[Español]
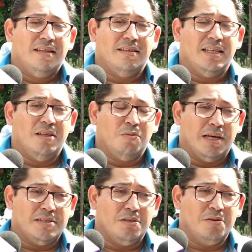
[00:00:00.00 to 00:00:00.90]
de
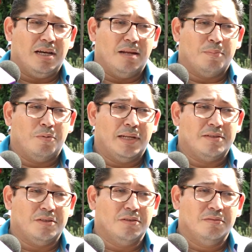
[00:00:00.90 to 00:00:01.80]
educación a la
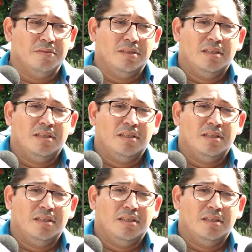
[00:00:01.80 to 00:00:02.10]
población